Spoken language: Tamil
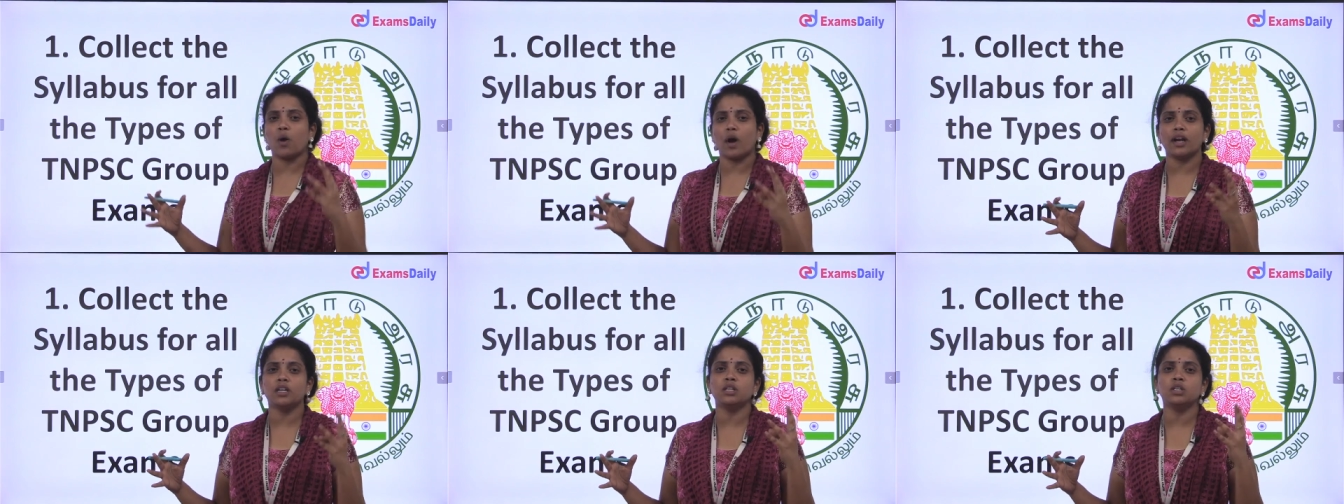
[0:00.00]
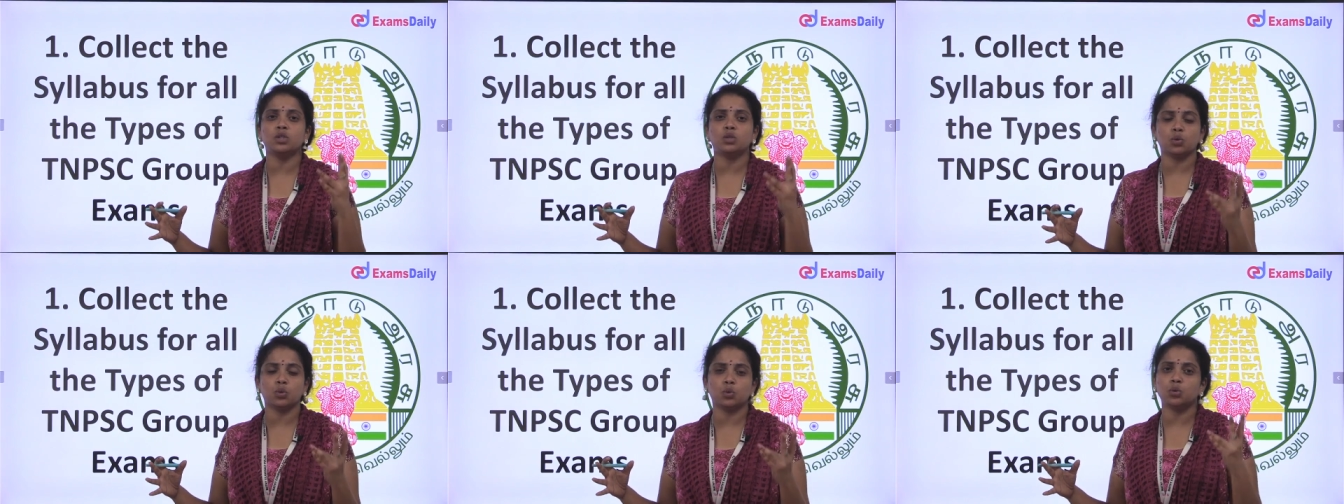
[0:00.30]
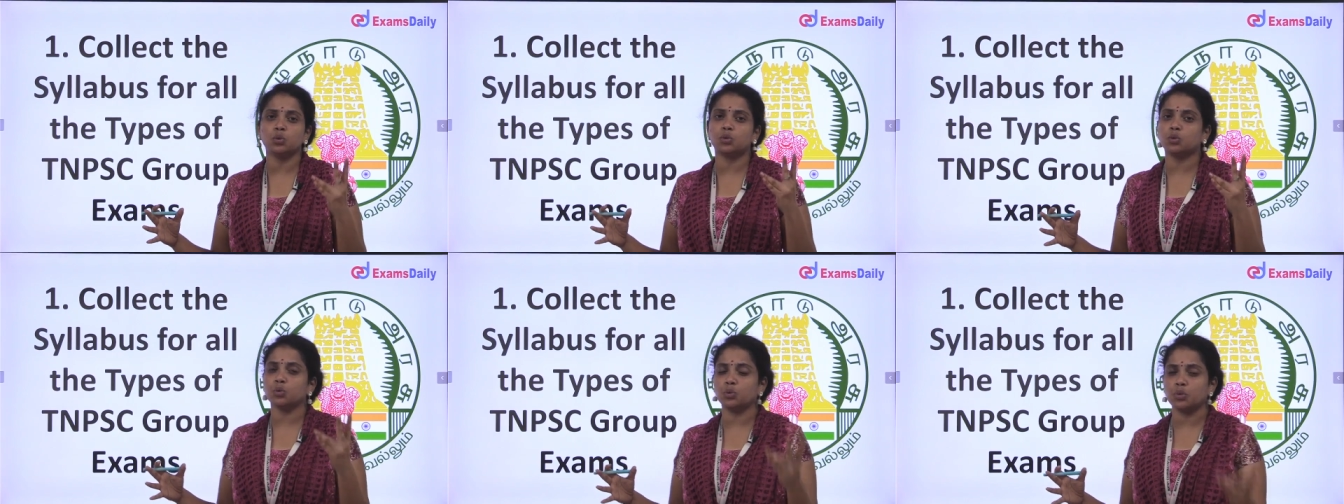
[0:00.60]
ஒன் டூ
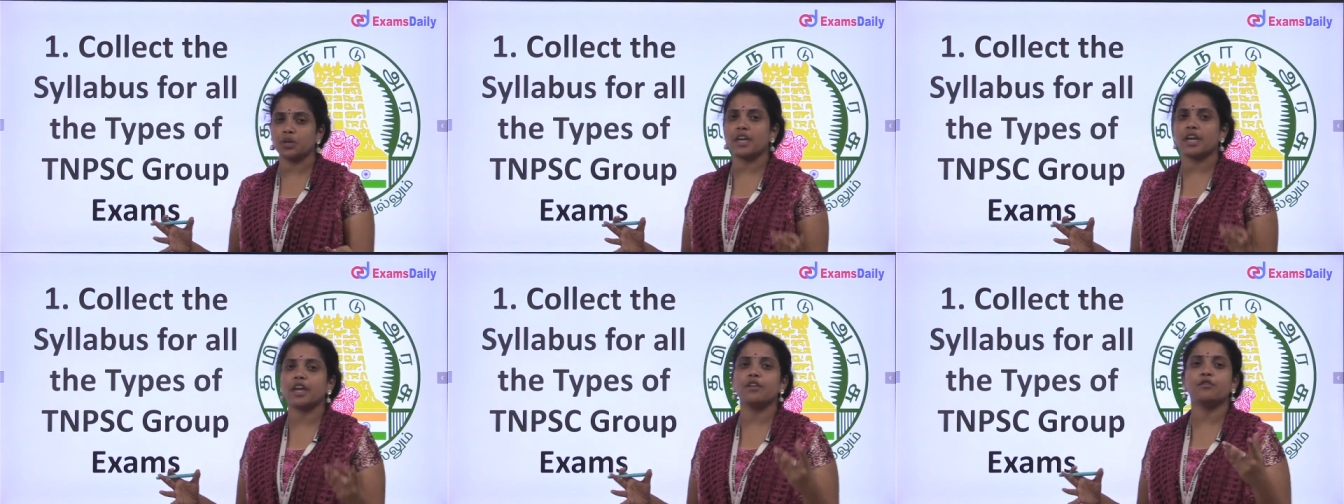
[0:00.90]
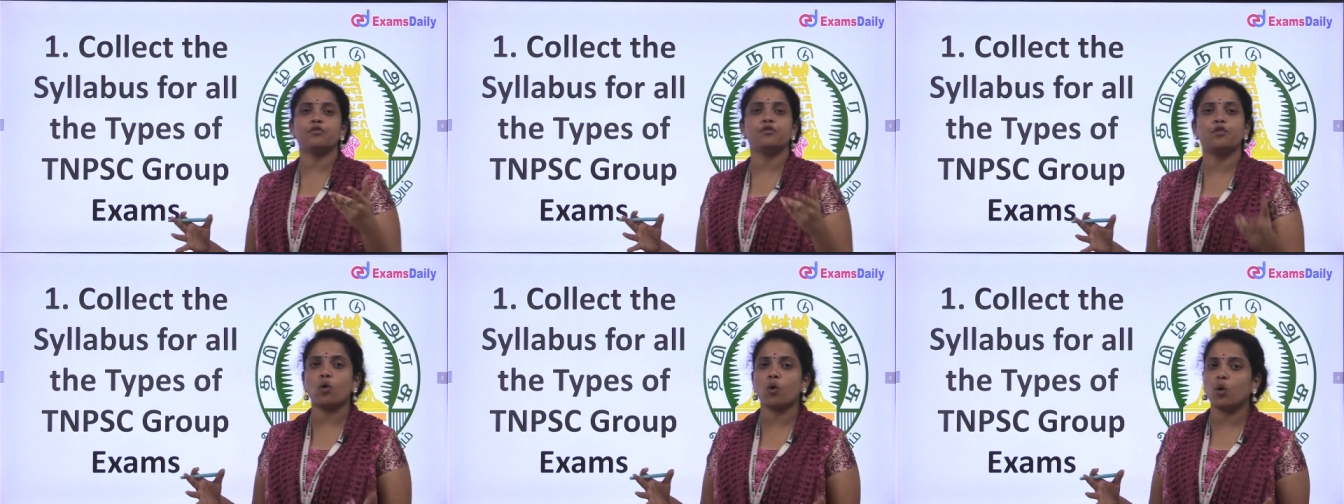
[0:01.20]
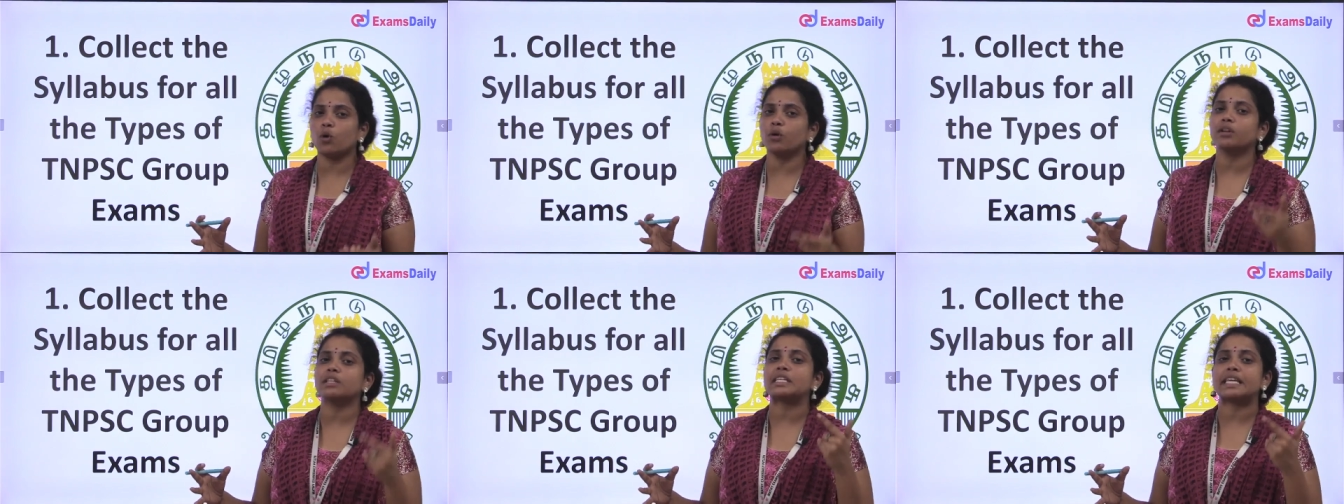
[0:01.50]
டூ ஏ
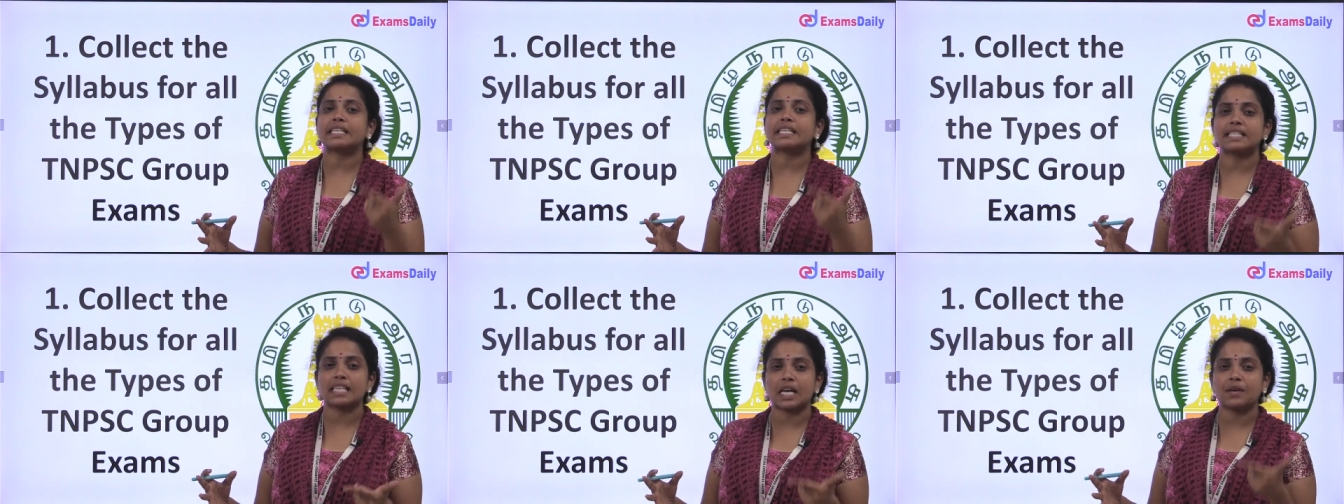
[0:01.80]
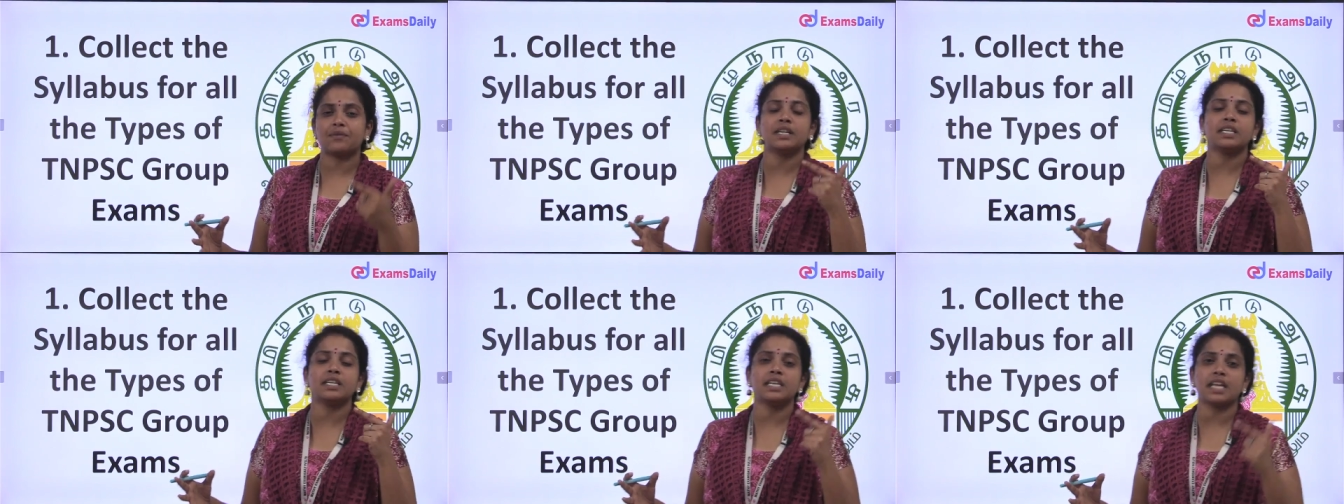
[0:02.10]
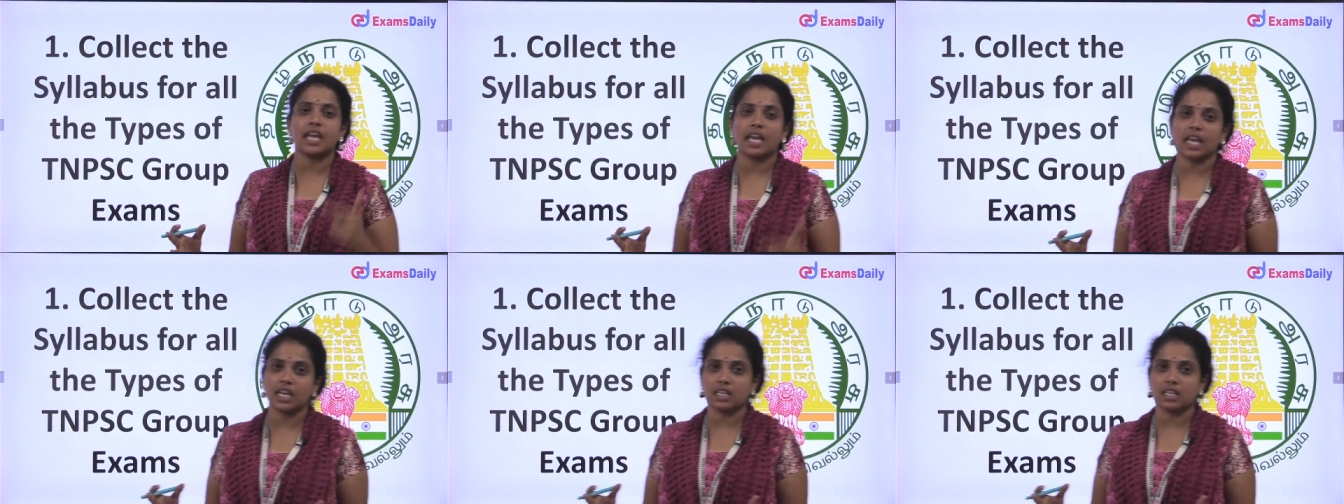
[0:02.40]
ஃபோர் செவன்
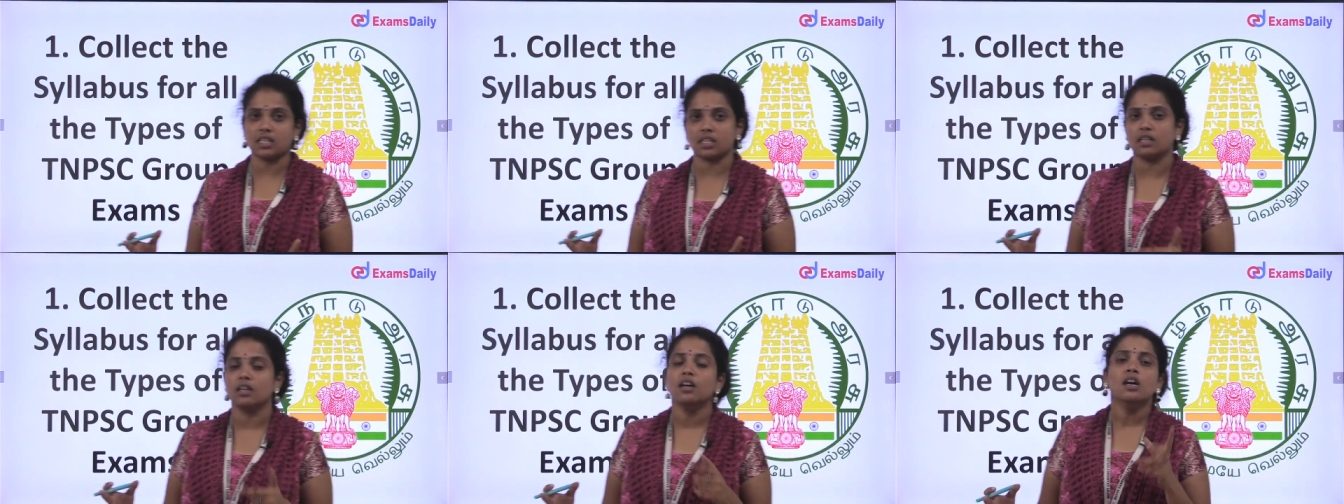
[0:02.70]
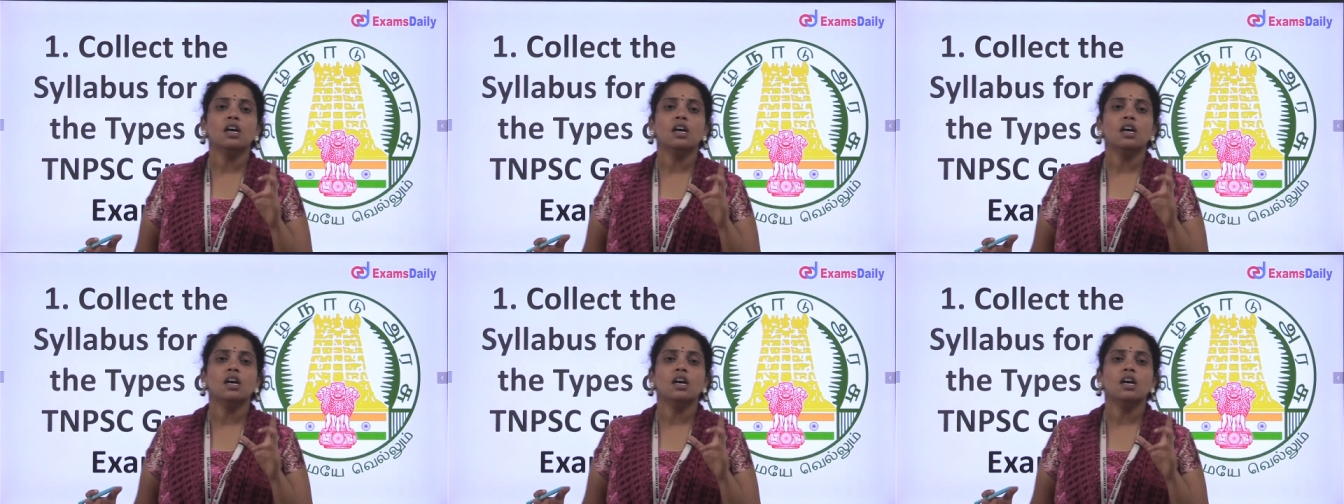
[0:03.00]
எயிட்